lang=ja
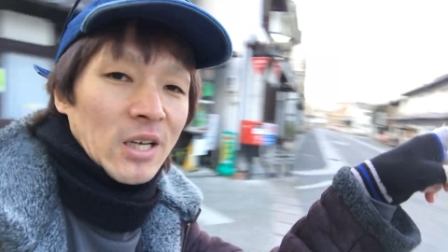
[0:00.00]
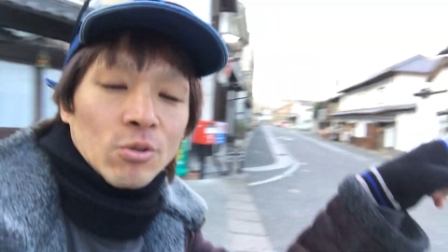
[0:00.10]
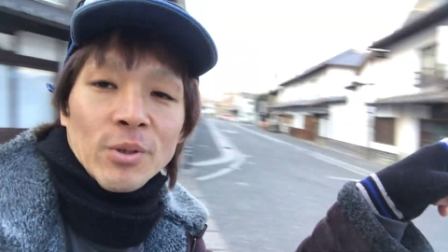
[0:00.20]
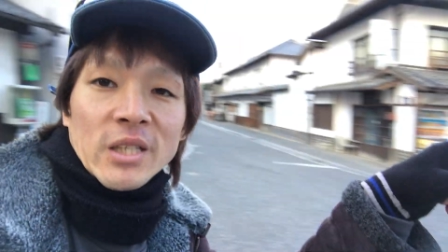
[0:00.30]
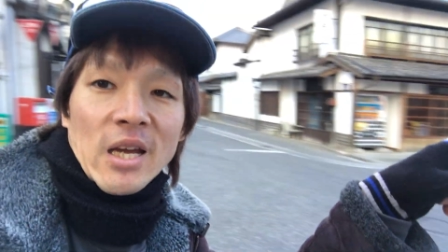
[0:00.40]
なと
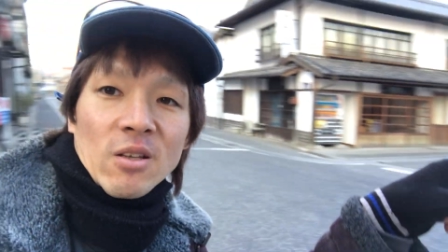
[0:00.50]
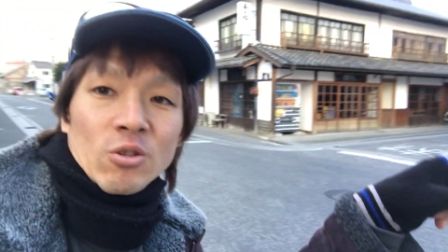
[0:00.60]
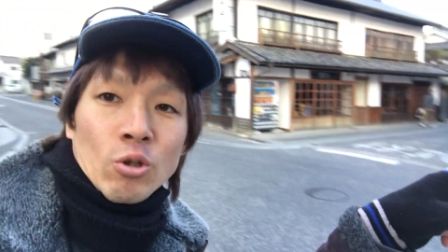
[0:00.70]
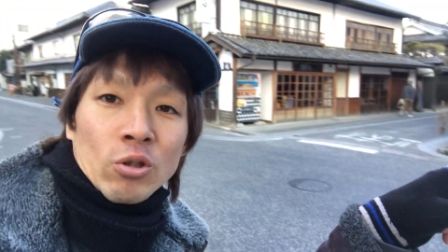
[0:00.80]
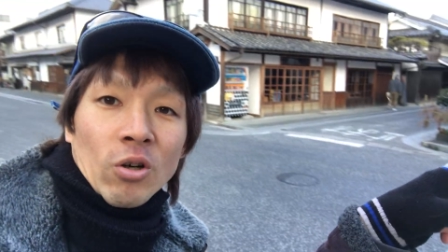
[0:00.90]
思ったんやけど
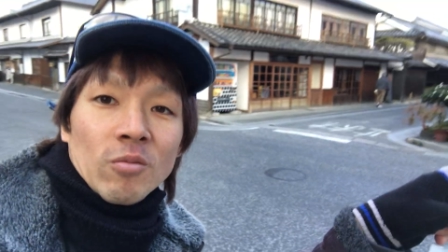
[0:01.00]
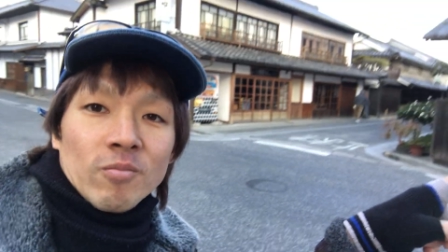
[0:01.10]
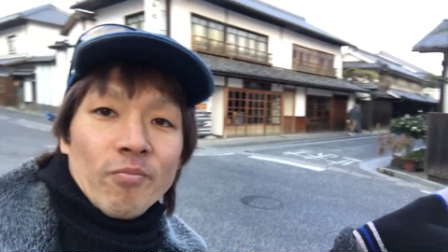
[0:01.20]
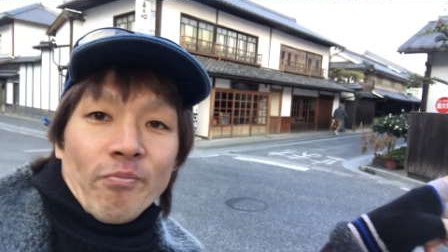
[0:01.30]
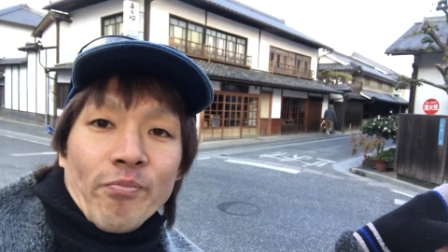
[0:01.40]
ちょっと
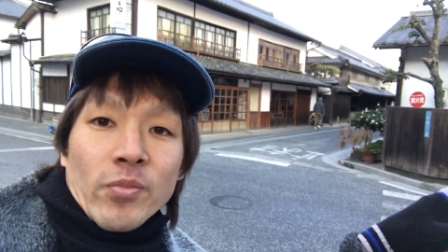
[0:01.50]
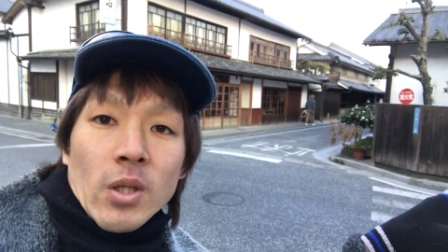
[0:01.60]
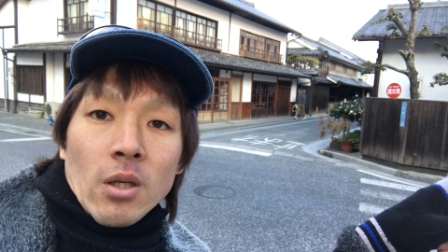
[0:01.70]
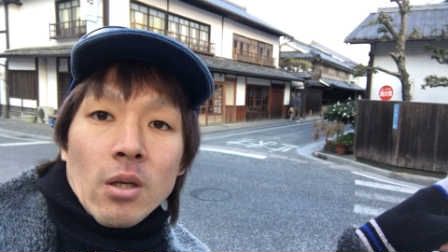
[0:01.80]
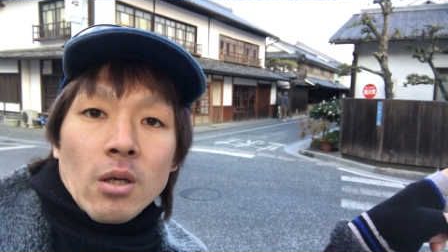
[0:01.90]

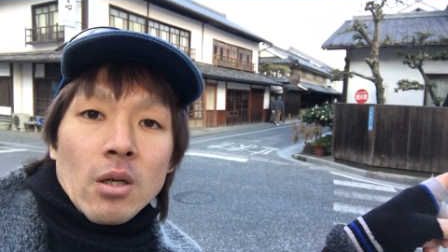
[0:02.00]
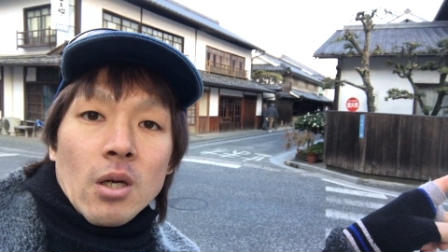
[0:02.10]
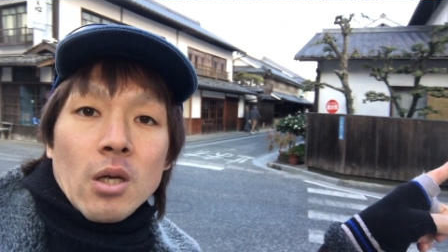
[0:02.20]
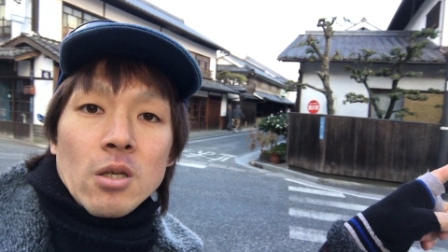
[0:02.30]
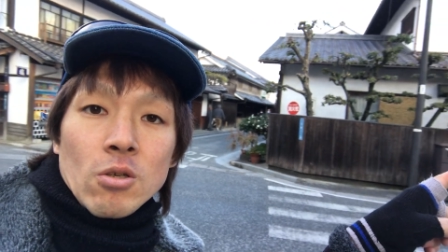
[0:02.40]

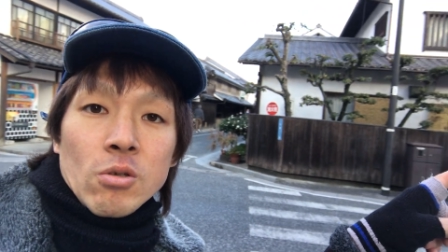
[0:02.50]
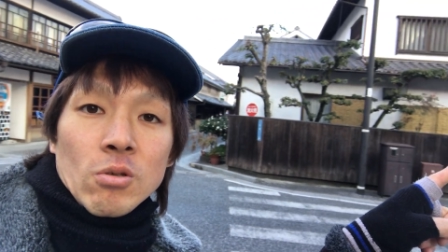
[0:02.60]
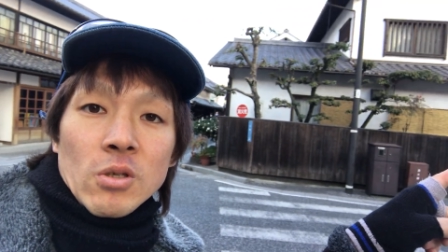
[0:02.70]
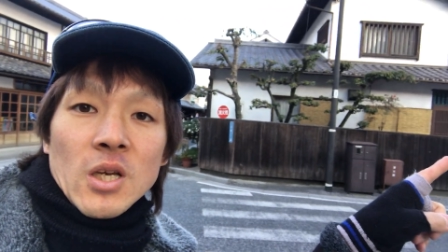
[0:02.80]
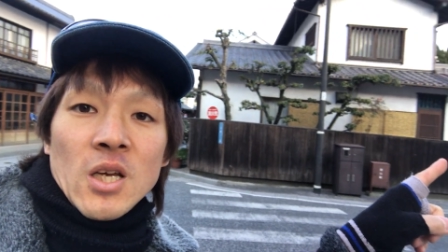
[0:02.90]
ちょっと
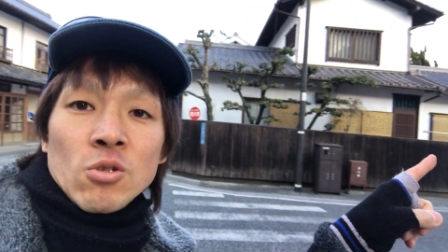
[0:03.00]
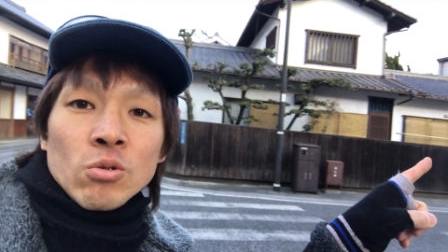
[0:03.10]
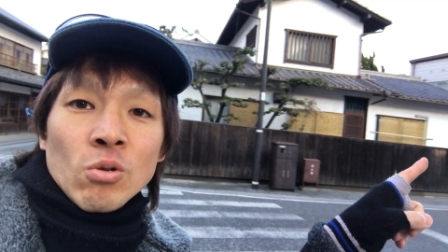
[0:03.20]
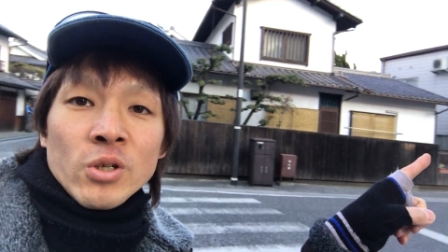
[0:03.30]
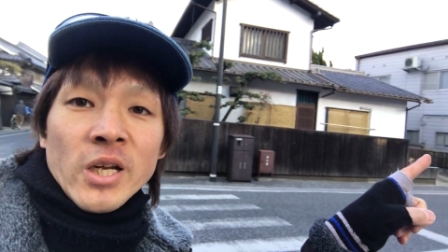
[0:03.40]
映像
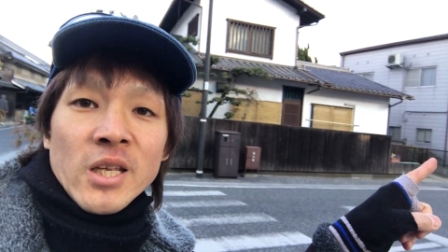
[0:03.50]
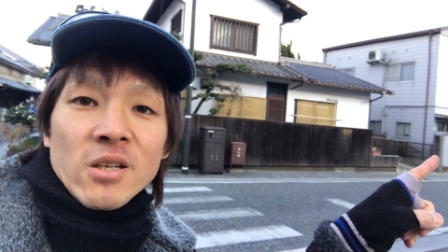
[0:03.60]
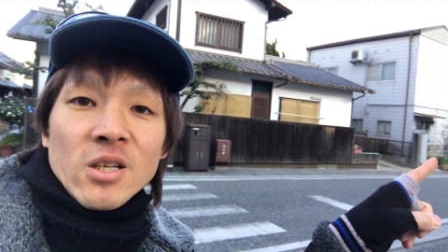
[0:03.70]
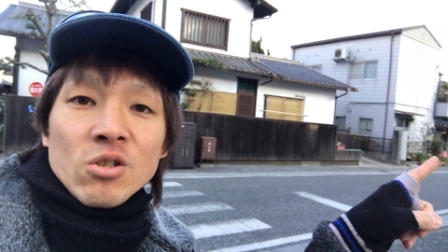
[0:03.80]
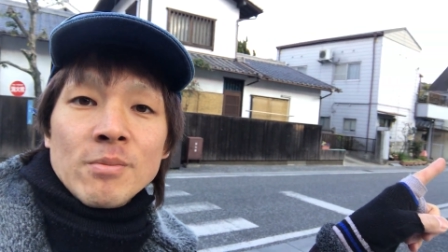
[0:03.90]
途切れてる
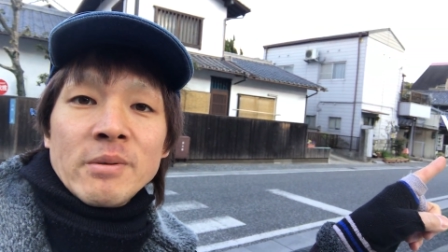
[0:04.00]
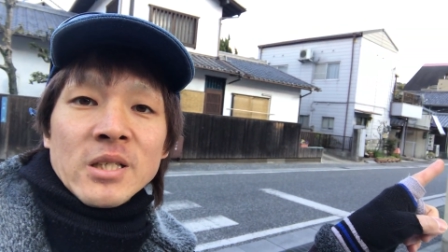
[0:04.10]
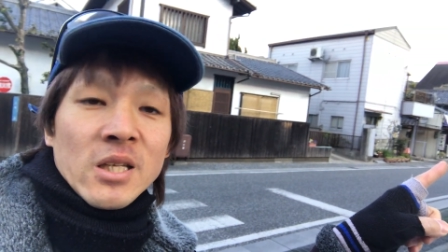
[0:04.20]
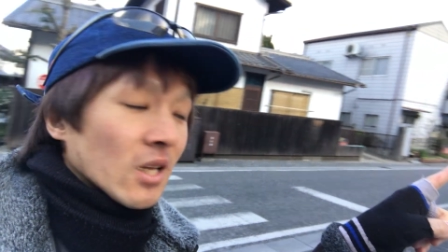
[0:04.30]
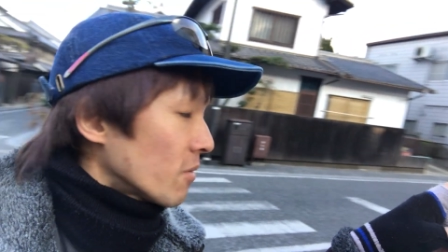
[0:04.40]
んですみま
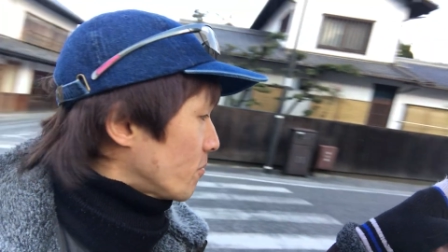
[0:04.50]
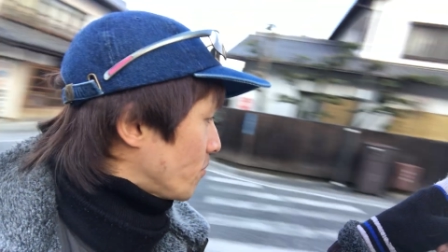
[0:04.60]
せんね